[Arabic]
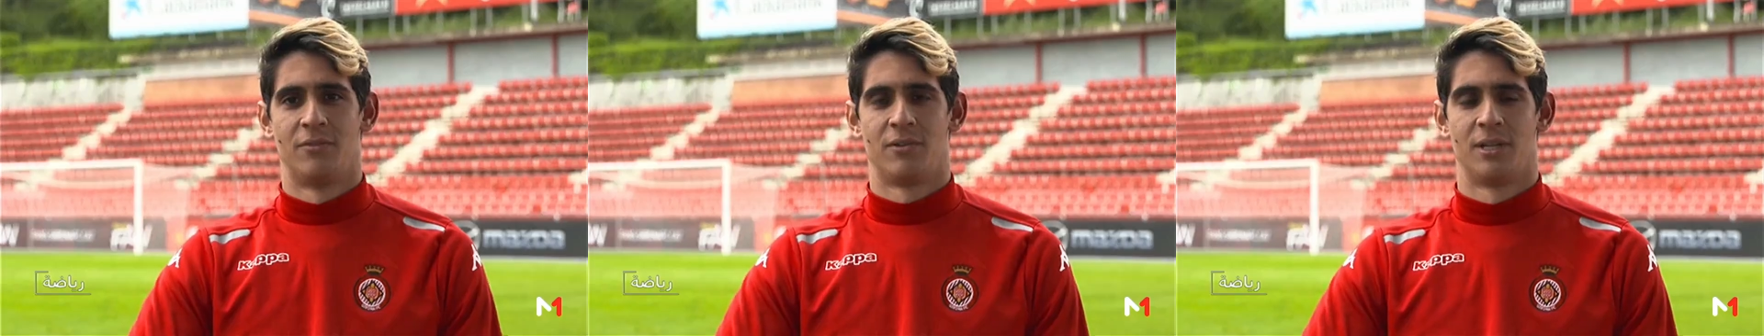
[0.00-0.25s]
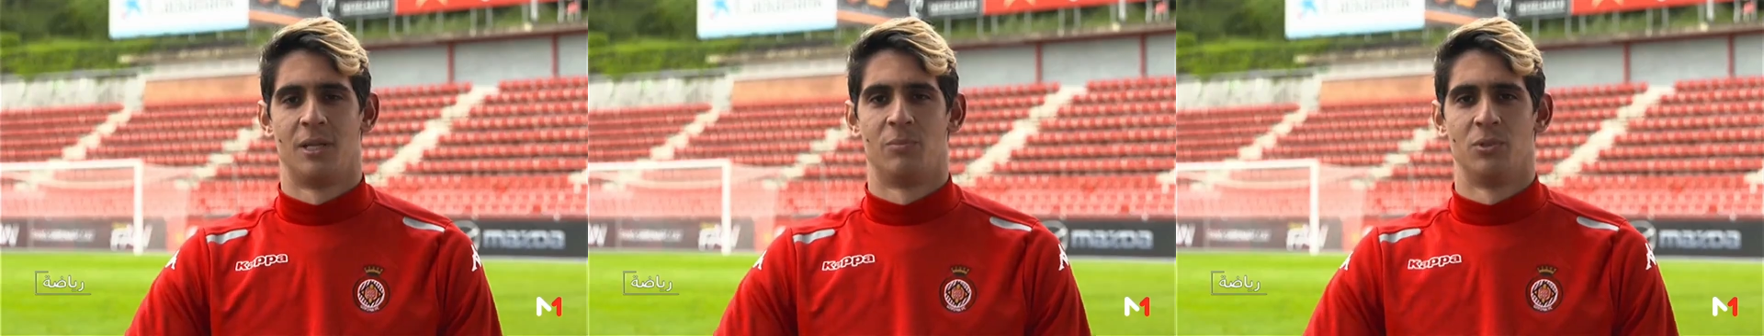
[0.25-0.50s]
في
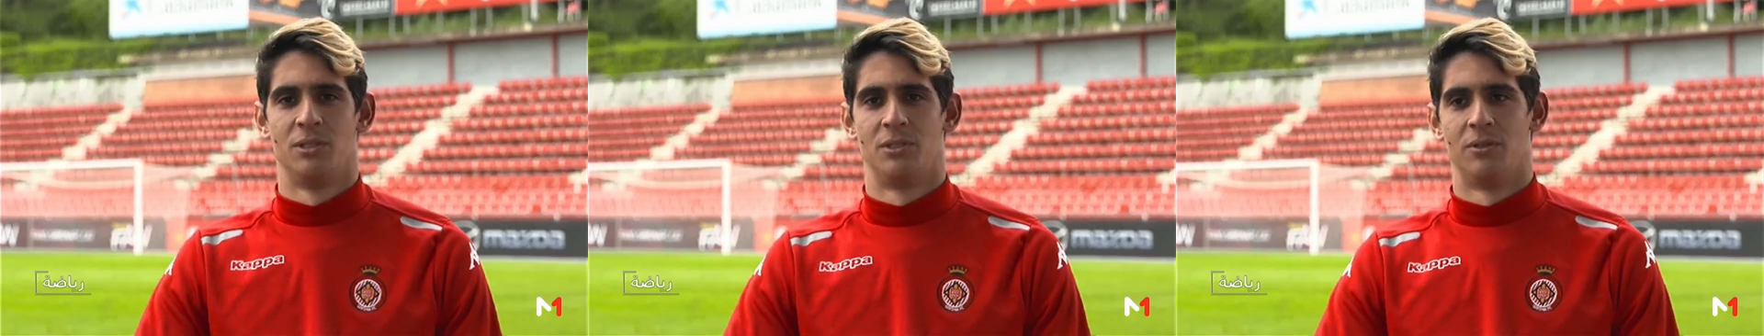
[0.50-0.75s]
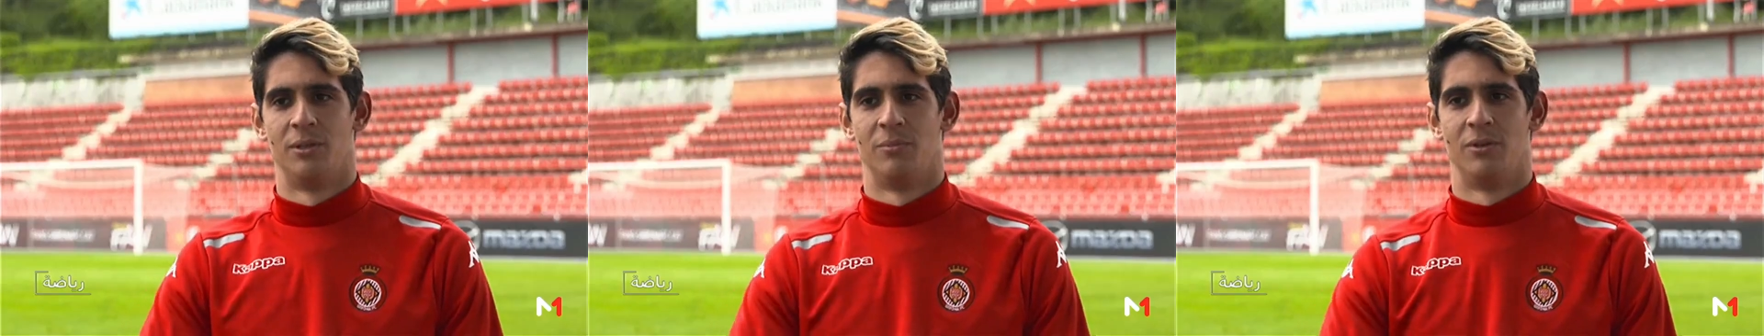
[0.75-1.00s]
واحد لا
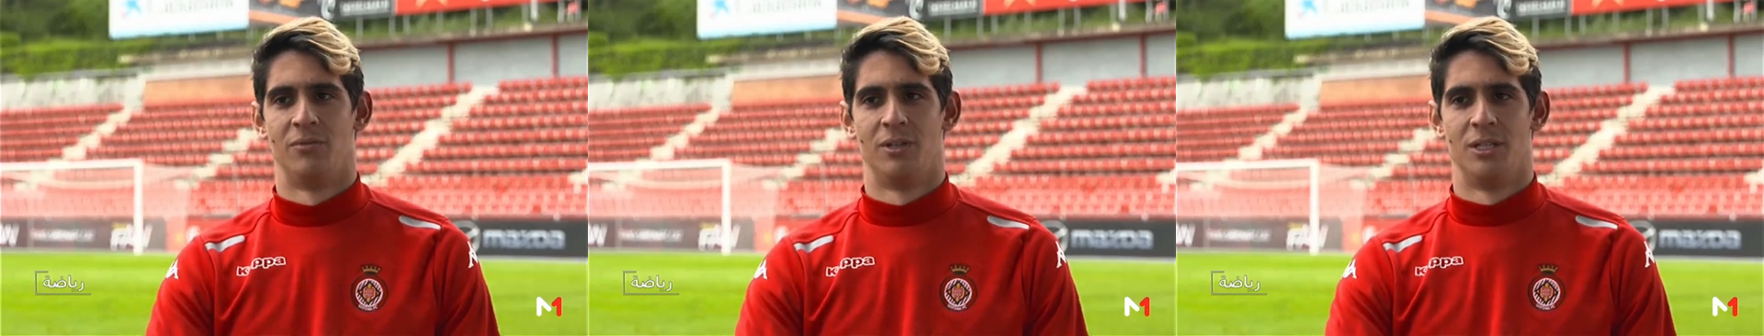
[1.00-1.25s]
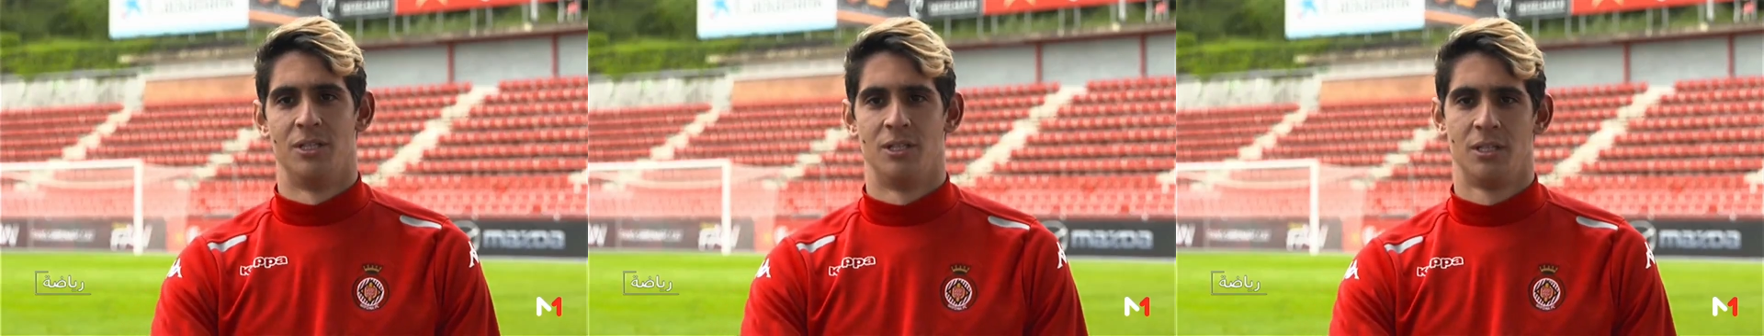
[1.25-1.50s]
بوزيسيون لي
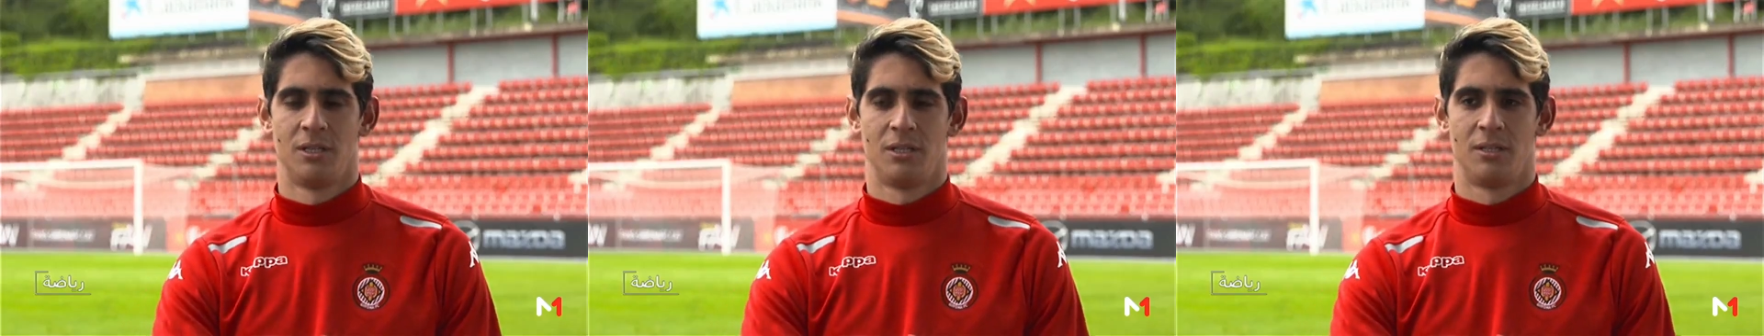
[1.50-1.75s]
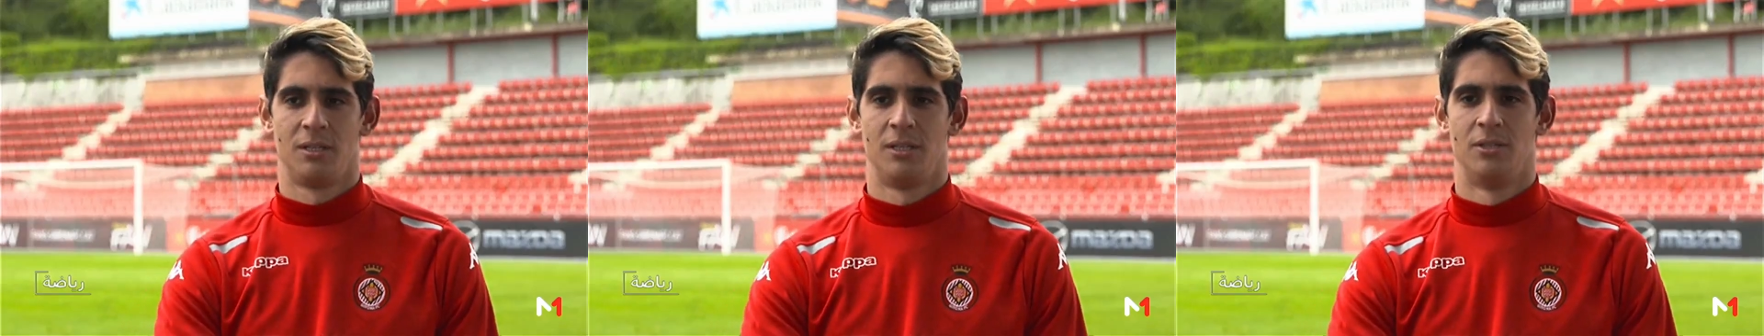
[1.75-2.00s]
بريفيليجي
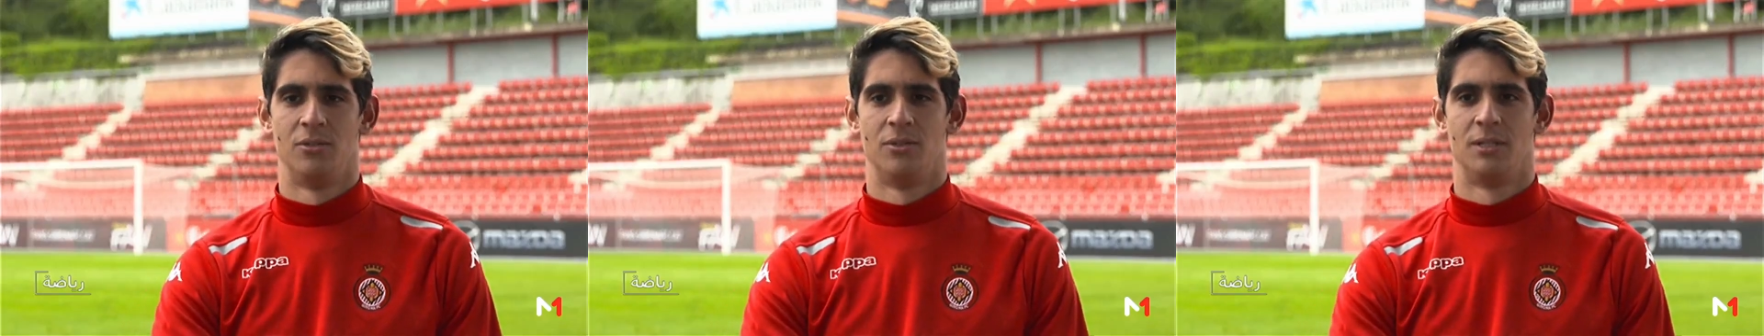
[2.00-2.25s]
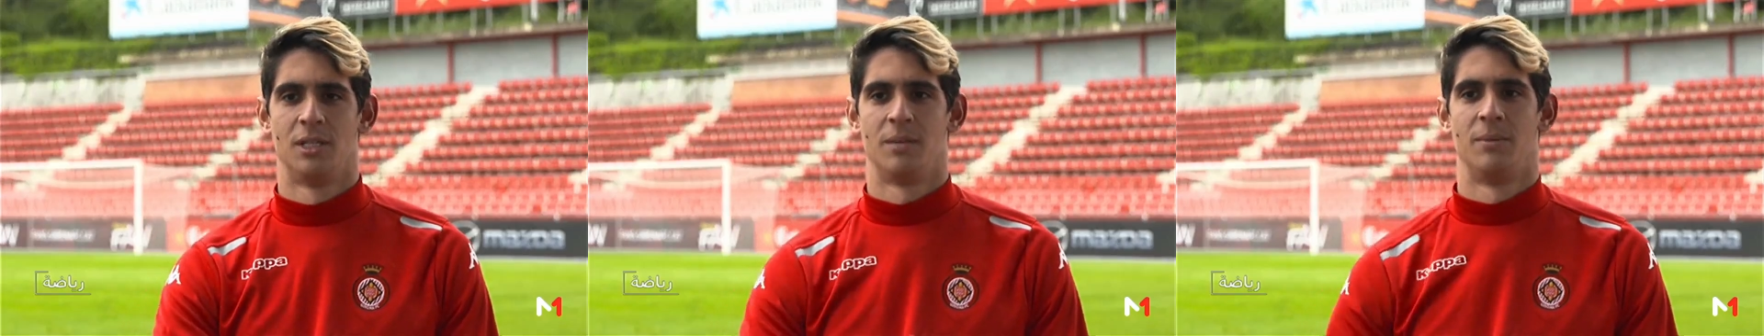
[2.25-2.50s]
لي
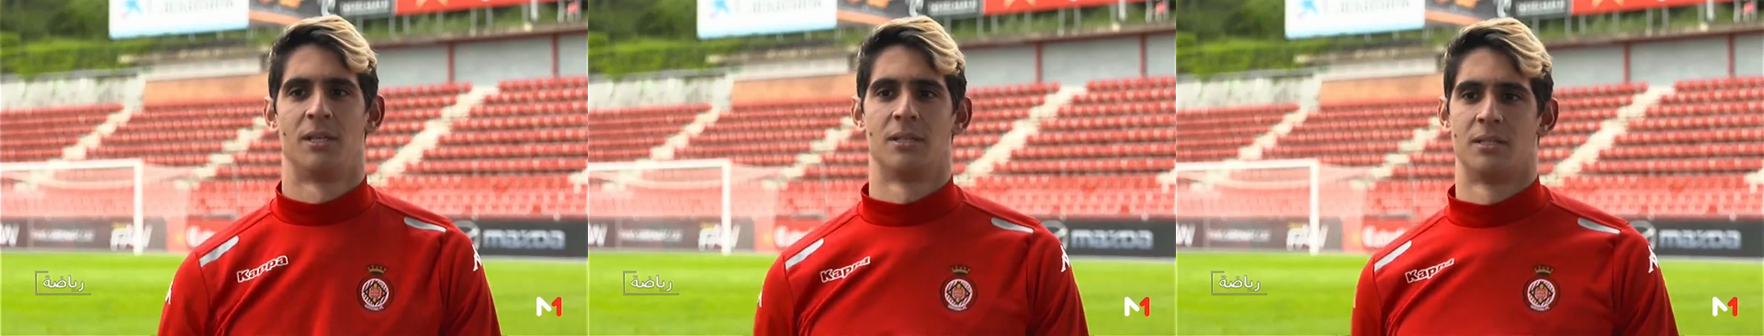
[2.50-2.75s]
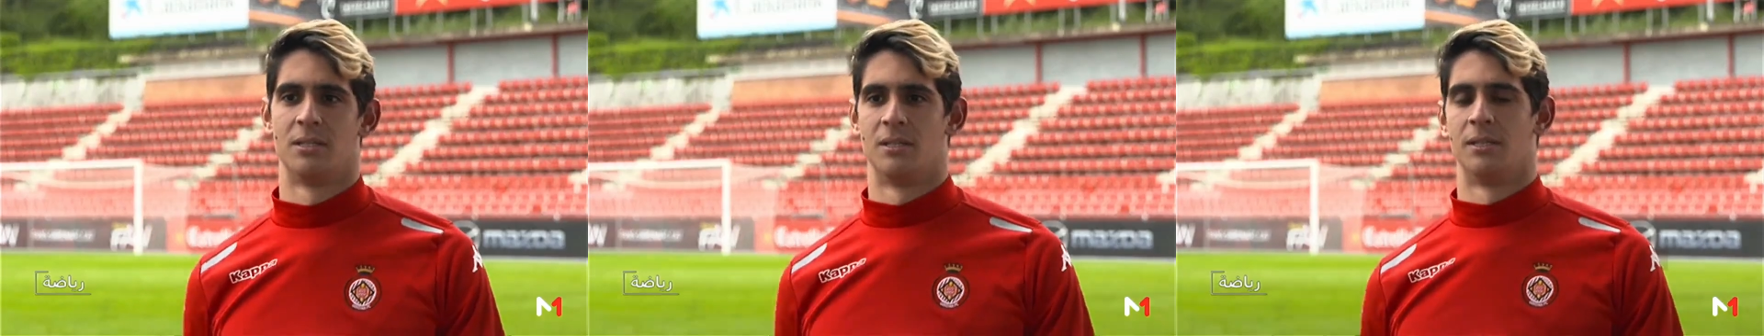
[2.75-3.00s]
دوزيام اللي
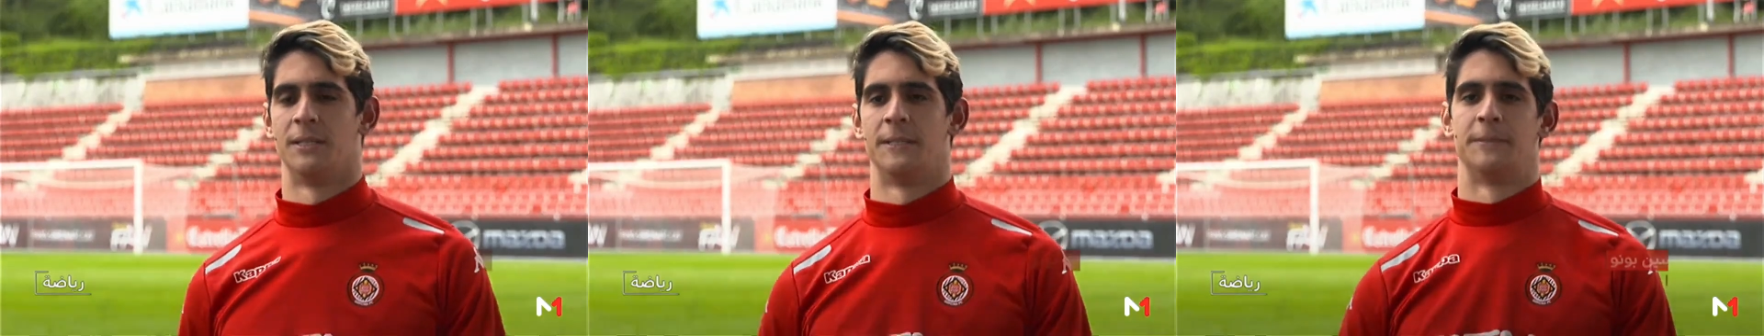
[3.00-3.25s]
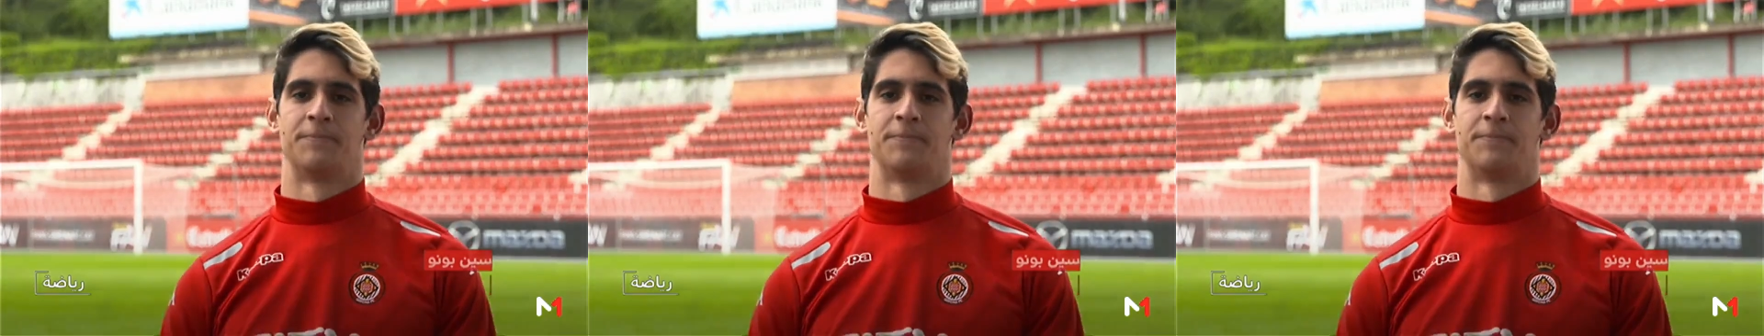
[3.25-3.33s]
كت آه،